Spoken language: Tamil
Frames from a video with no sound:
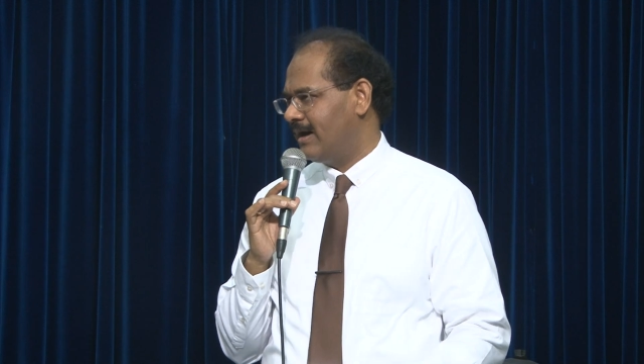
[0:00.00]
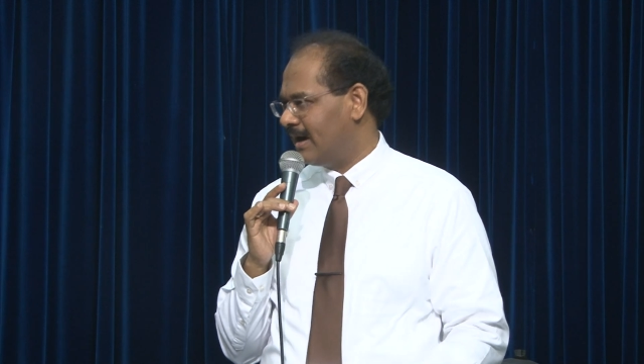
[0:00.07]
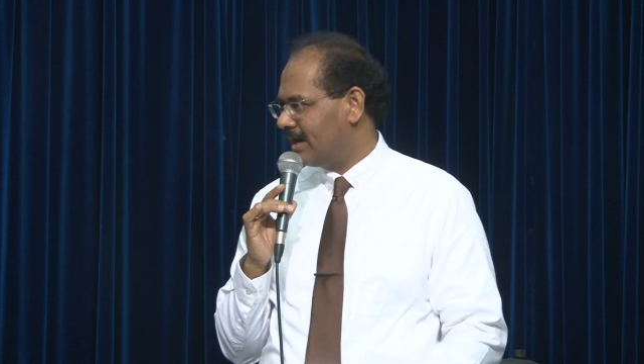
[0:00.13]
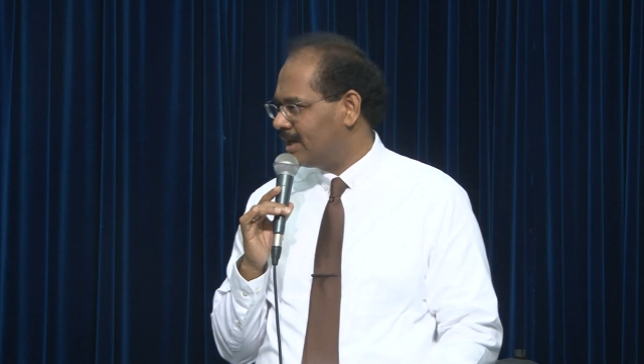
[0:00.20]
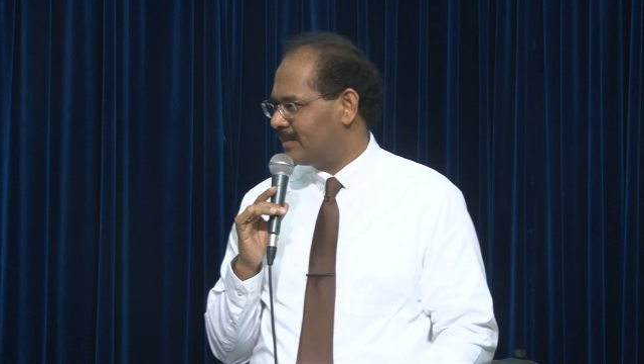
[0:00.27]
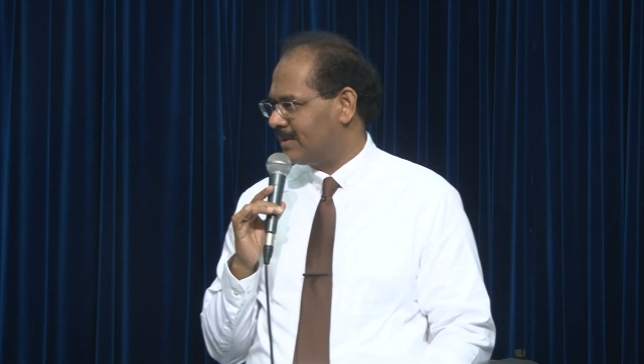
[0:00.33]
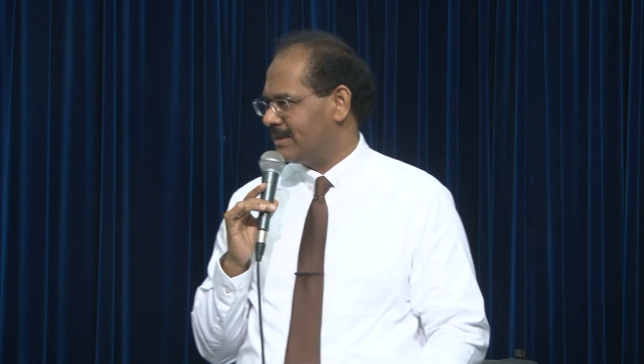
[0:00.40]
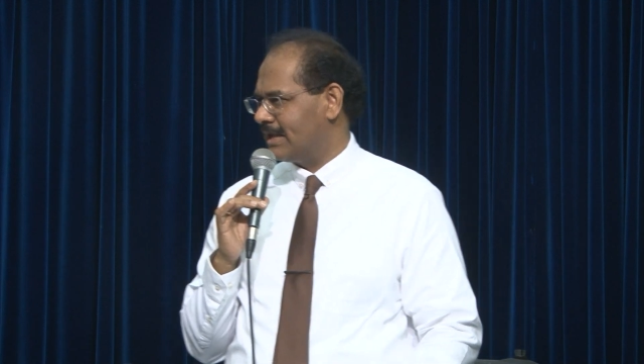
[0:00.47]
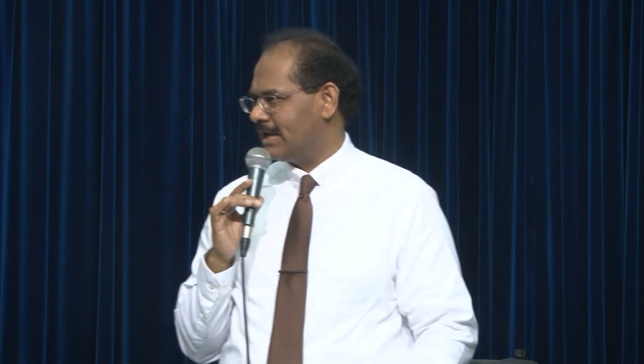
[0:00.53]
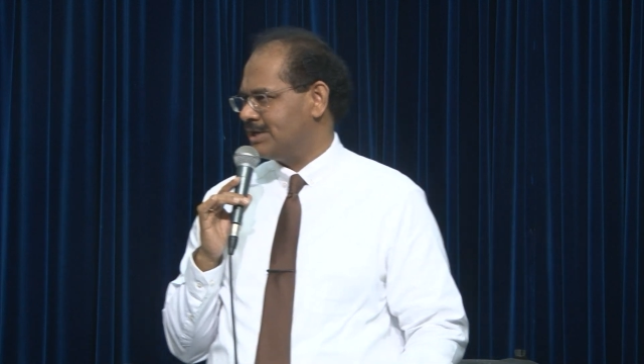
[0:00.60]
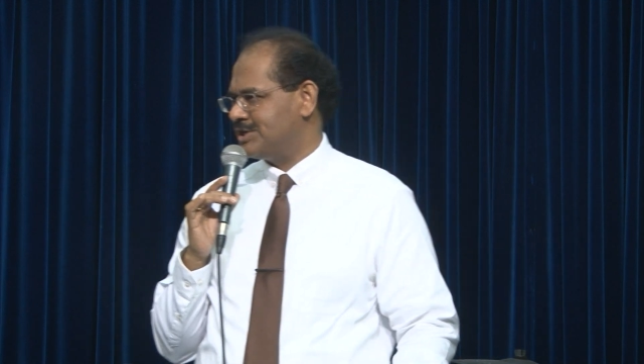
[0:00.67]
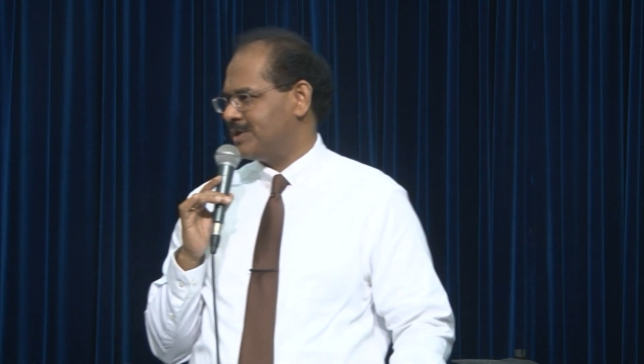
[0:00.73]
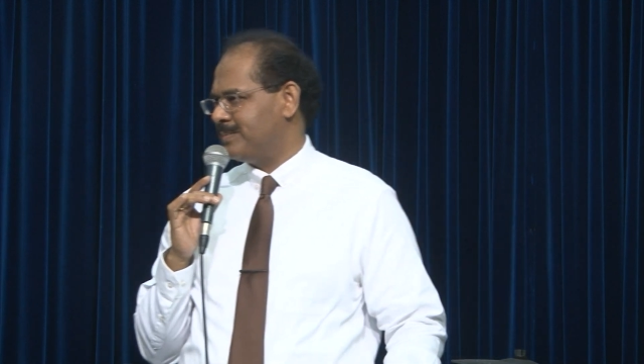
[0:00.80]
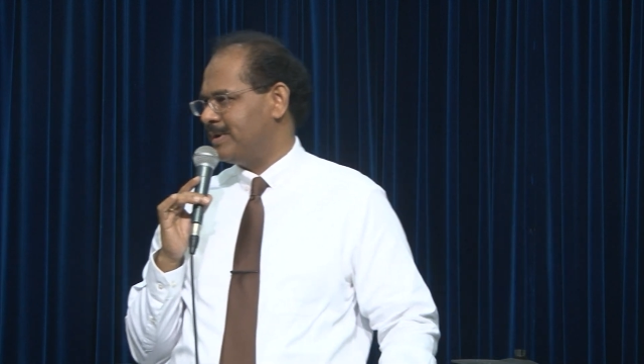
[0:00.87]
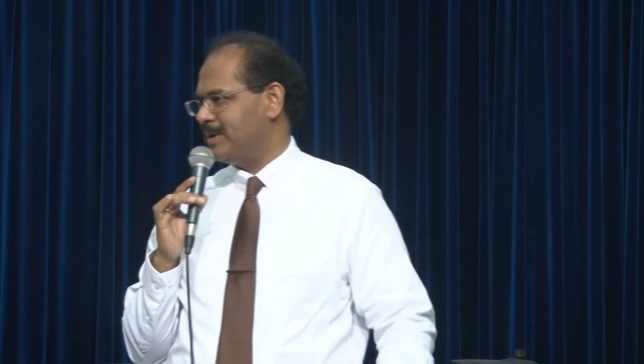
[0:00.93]
ஆண்டவர் அந்த
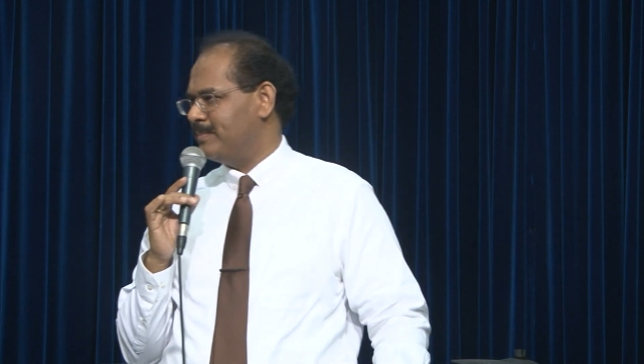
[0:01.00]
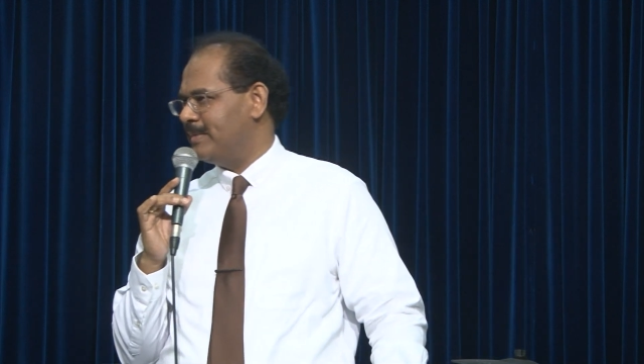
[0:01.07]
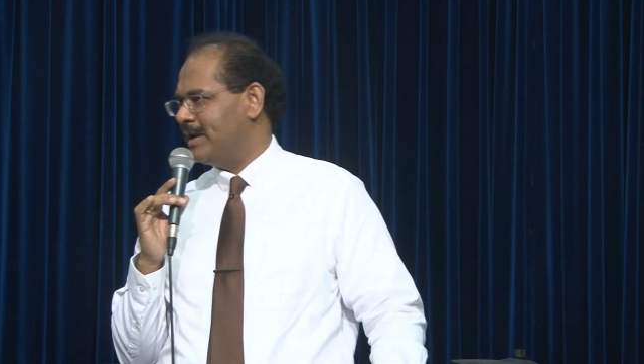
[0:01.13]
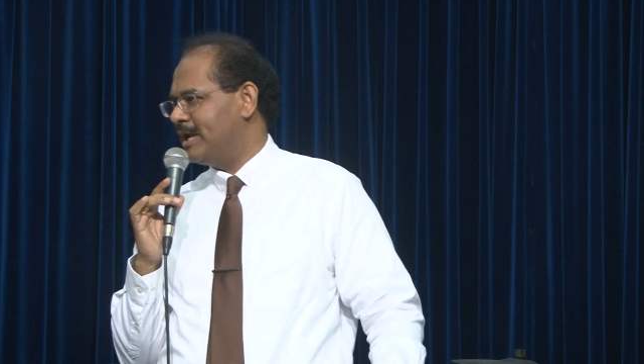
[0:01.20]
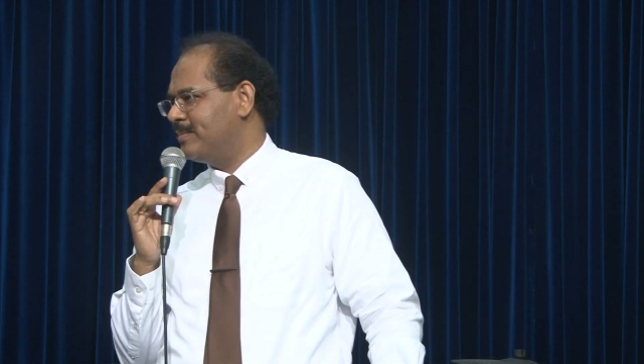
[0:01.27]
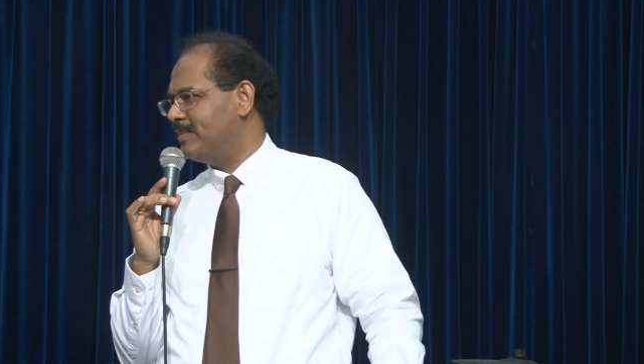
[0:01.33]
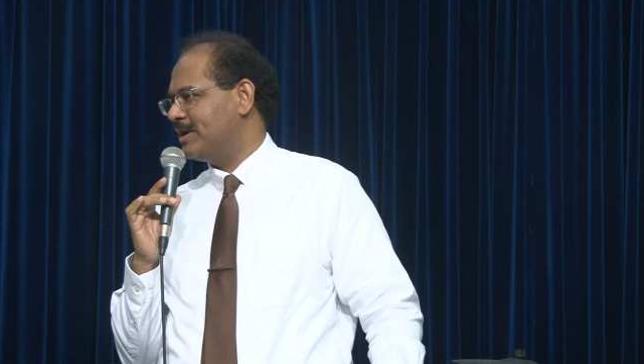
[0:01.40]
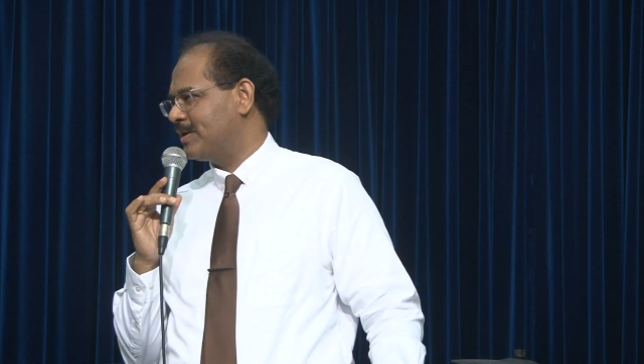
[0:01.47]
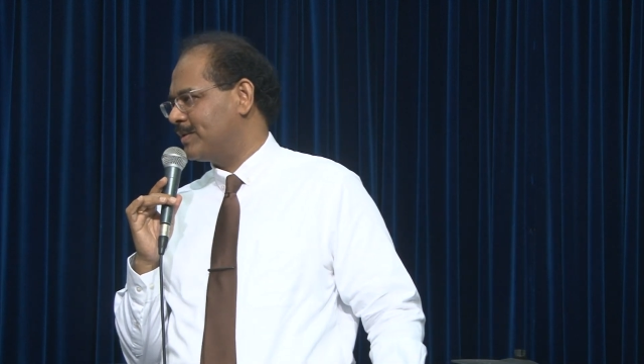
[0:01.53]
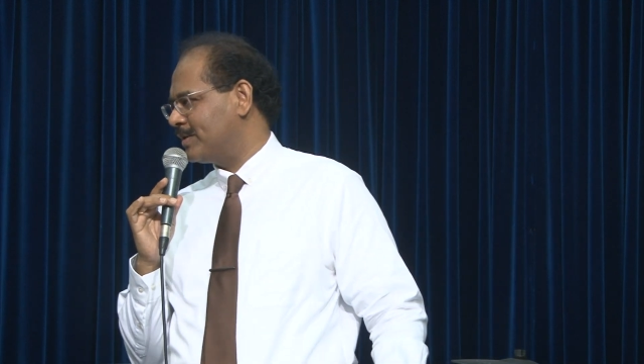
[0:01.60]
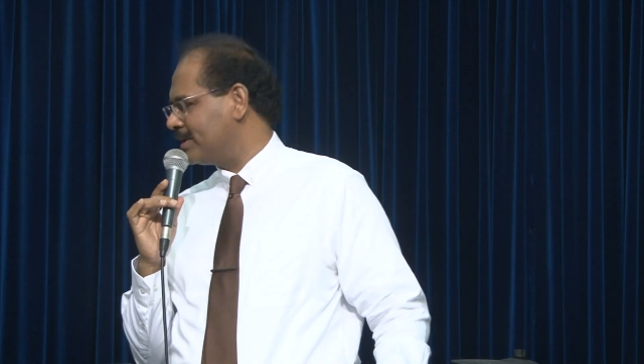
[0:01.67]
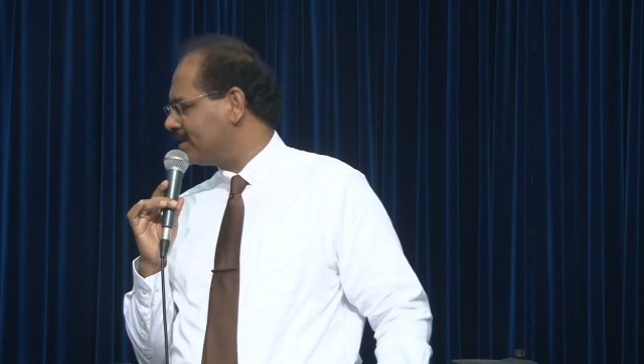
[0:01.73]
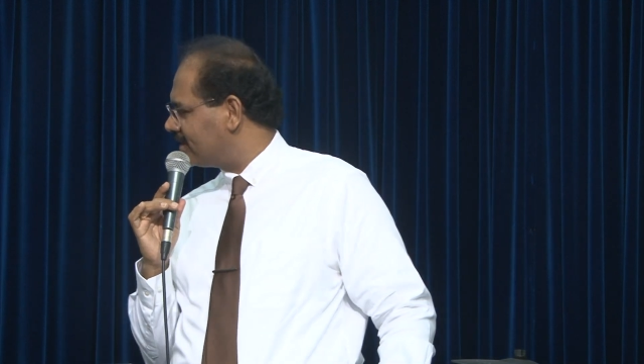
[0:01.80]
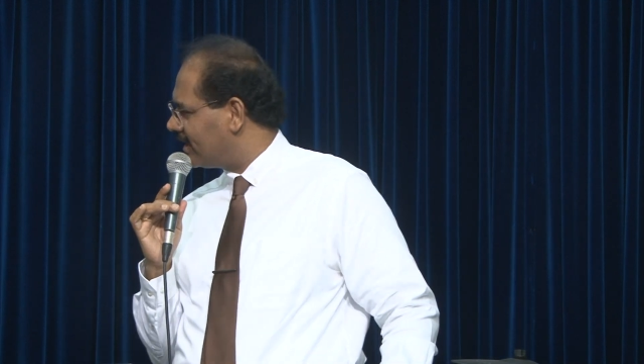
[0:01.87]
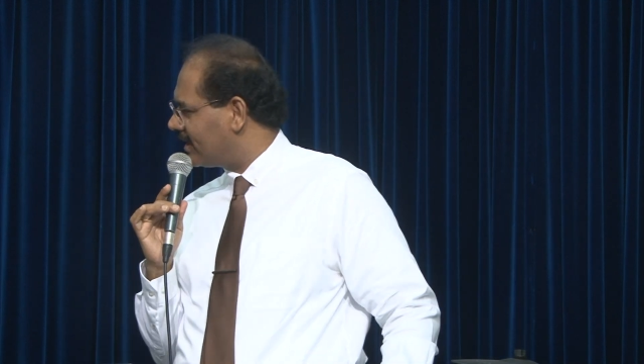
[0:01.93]
ரட்சிப்பின் மேன்மையை
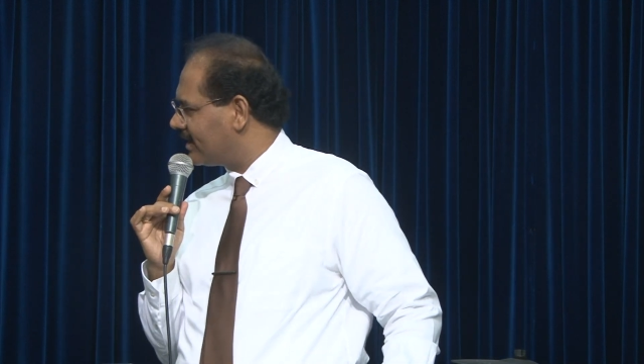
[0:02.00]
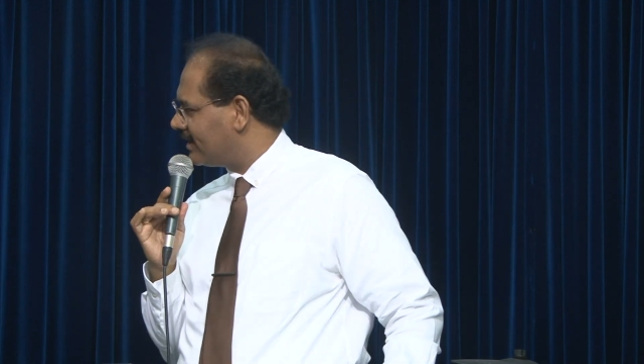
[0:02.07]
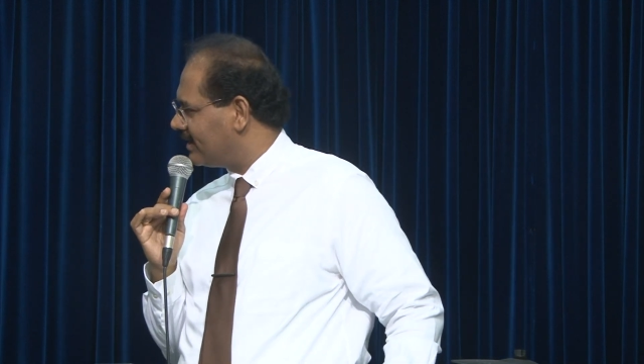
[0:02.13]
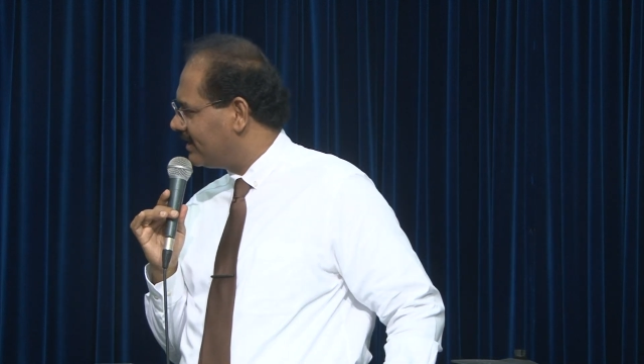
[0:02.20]
கொடுத்தார்